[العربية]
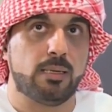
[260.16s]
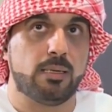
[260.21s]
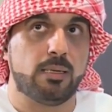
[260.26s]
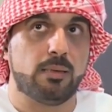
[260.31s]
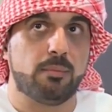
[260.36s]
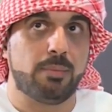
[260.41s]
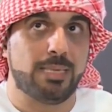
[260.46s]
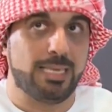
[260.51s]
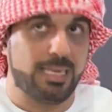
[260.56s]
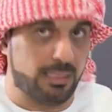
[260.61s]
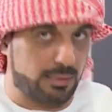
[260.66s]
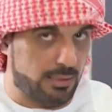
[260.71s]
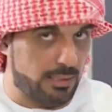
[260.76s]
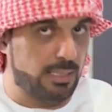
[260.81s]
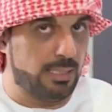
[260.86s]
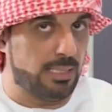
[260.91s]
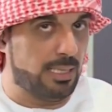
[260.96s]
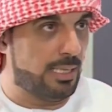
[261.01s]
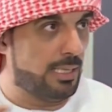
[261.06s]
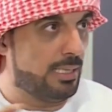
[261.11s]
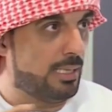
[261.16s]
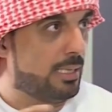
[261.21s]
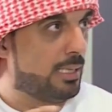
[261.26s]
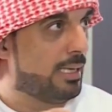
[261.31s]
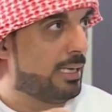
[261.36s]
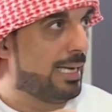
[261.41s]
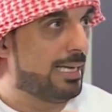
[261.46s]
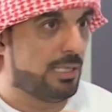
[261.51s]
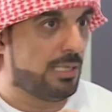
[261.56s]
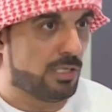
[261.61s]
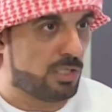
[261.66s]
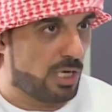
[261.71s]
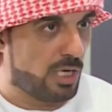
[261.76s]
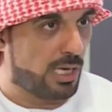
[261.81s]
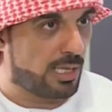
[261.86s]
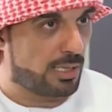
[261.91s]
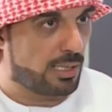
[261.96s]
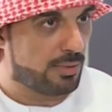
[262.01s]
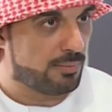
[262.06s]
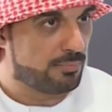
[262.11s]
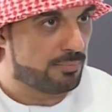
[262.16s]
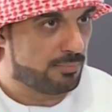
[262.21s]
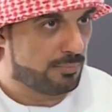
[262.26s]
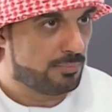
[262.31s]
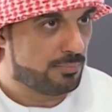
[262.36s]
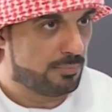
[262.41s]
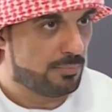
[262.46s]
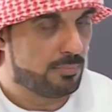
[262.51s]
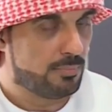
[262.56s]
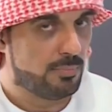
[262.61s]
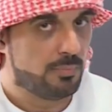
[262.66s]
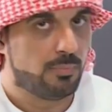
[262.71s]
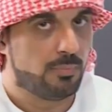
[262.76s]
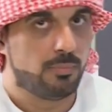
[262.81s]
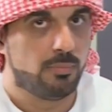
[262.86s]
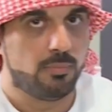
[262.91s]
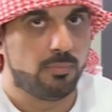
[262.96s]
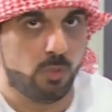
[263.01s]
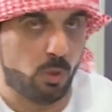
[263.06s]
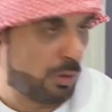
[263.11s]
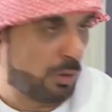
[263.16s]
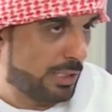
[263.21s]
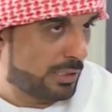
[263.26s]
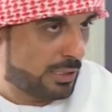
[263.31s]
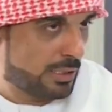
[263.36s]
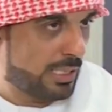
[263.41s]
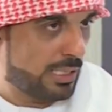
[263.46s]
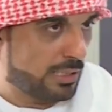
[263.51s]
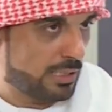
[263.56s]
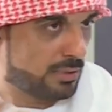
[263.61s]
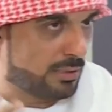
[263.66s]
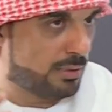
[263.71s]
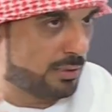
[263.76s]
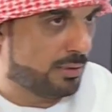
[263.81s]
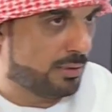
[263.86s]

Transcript: بيعطينا اي اشاره لو يعني انا مو انا ما